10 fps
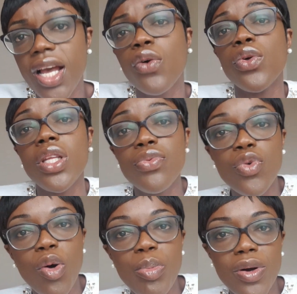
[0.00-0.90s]
qu'à côté, vous
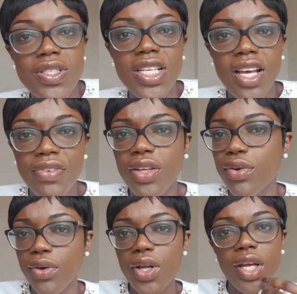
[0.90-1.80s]
compensez avec
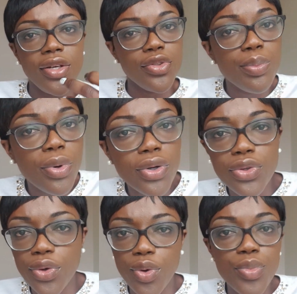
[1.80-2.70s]
euh, de bonnes
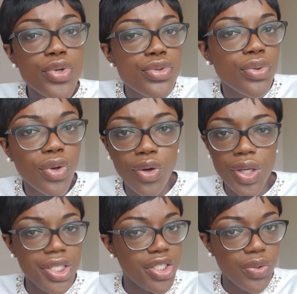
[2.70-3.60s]
euh, mesures euh,
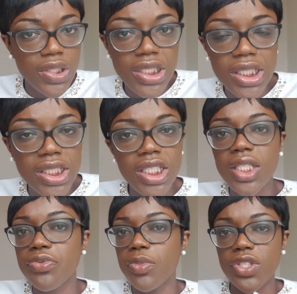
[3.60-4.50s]
hygiéniques de tétier,
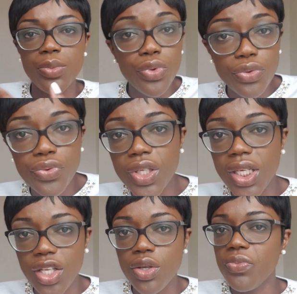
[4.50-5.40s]
vous mangez beaucoup de fruits des
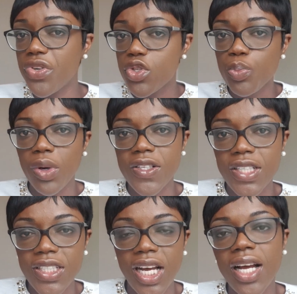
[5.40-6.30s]
légumes, faites du sport,
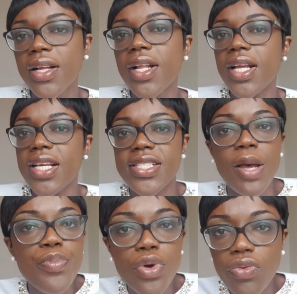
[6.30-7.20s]
etc.
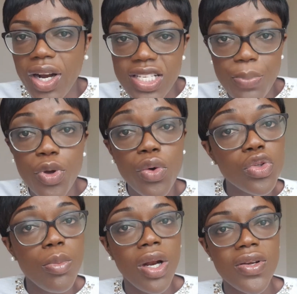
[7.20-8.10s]
Ça peut, voilà, ça peut
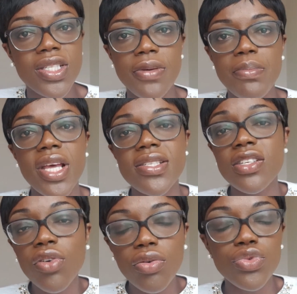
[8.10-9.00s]
contrebalancer. Mais
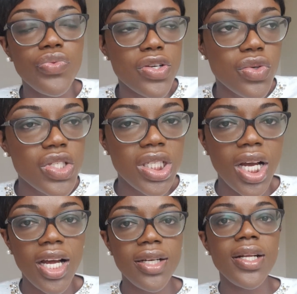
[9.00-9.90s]
sinon, de façon
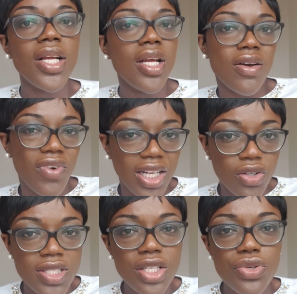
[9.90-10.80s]
générale, voilà,
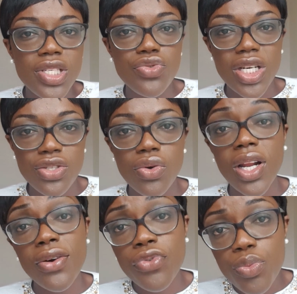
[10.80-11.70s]
dans ces deux
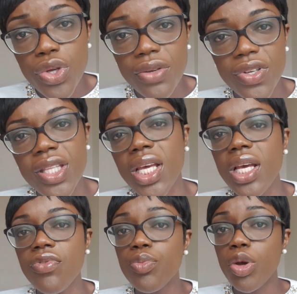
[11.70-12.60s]
situations-là, vaut mieux éviter
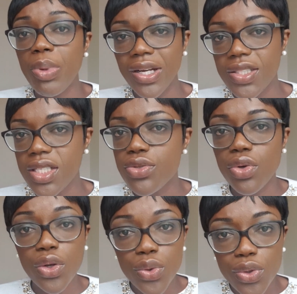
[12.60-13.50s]
et vaut mieux partir
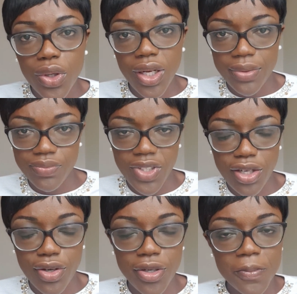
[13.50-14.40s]
sur un autre lait,
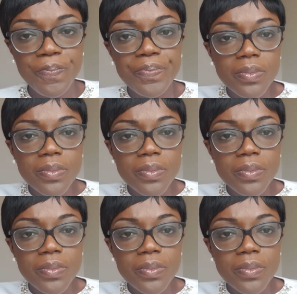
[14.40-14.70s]
d'accord